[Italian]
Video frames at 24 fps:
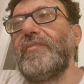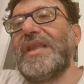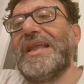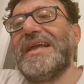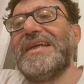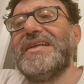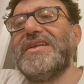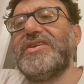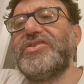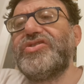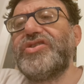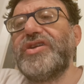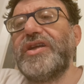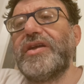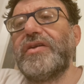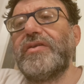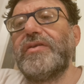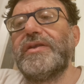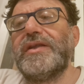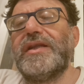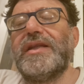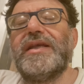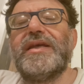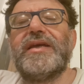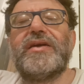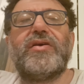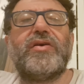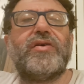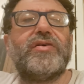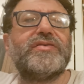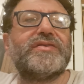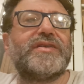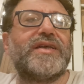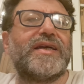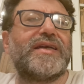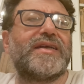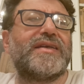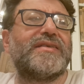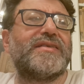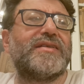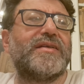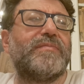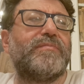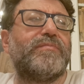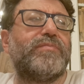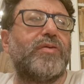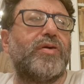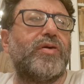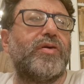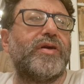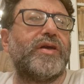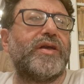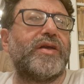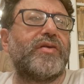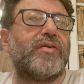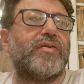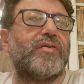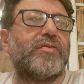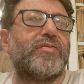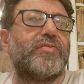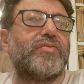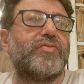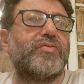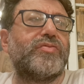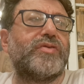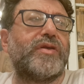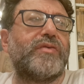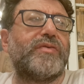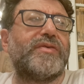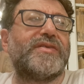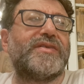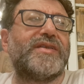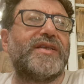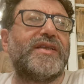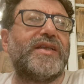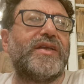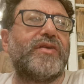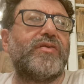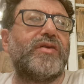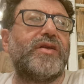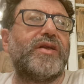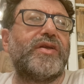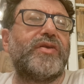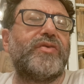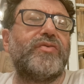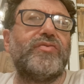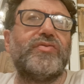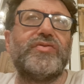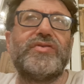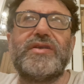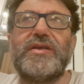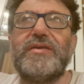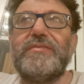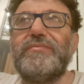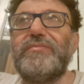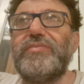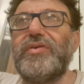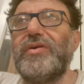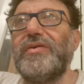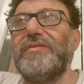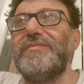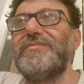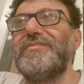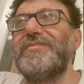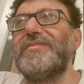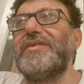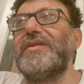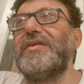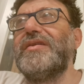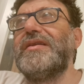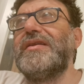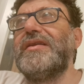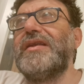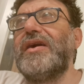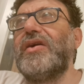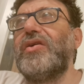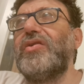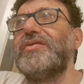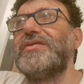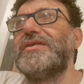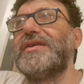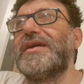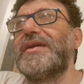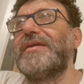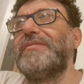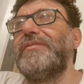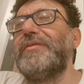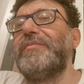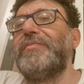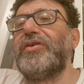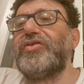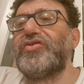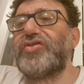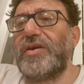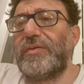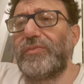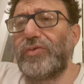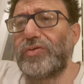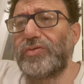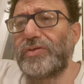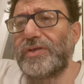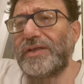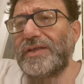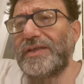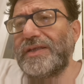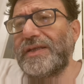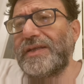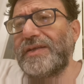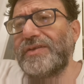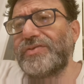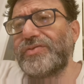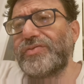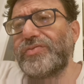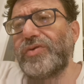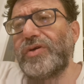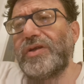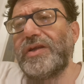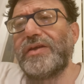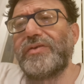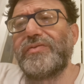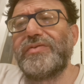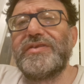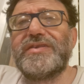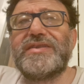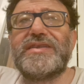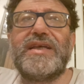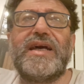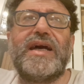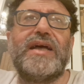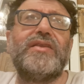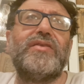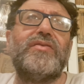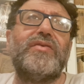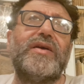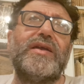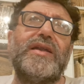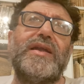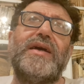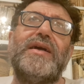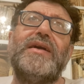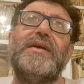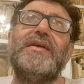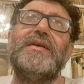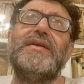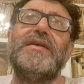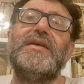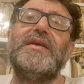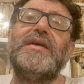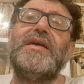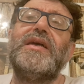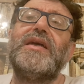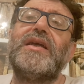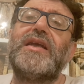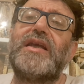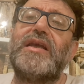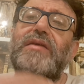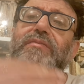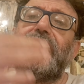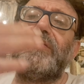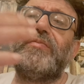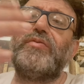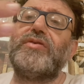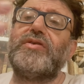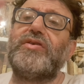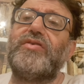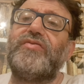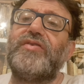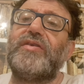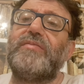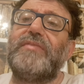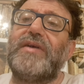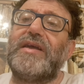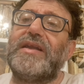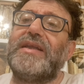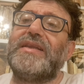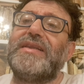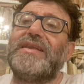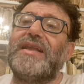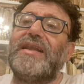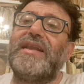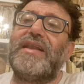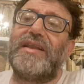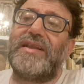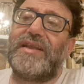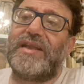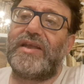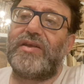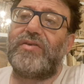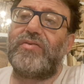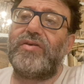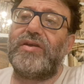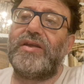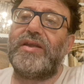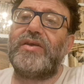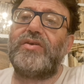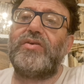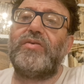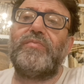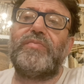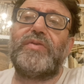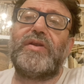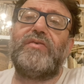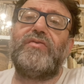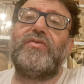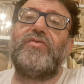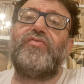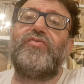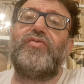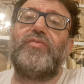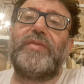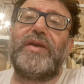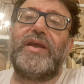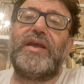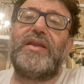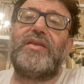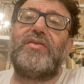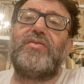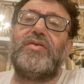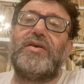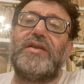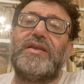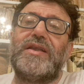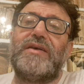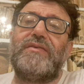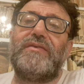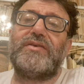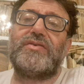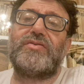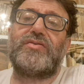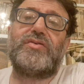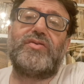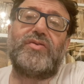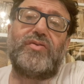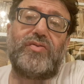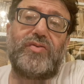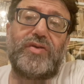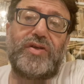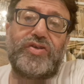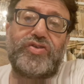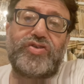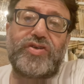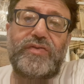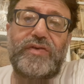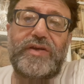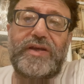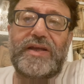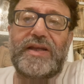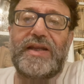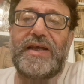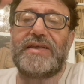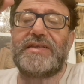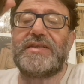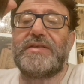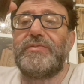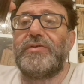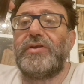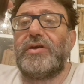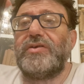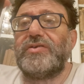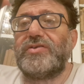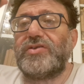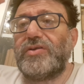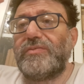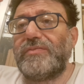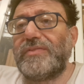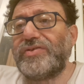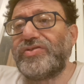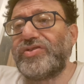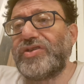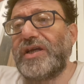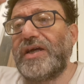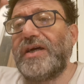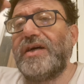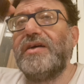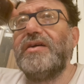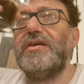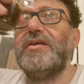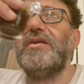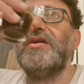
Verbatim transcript: il ciclo delle cose, anche se poi con tutte queste edicole chiuse un po'. Una cosa che mi piaceva molto andare a scuola in quest'anno era che mi potevo fermare a delle edicole, compravo il fumetto e andavo a scuola, non lo leggevo in classe, però insomma già...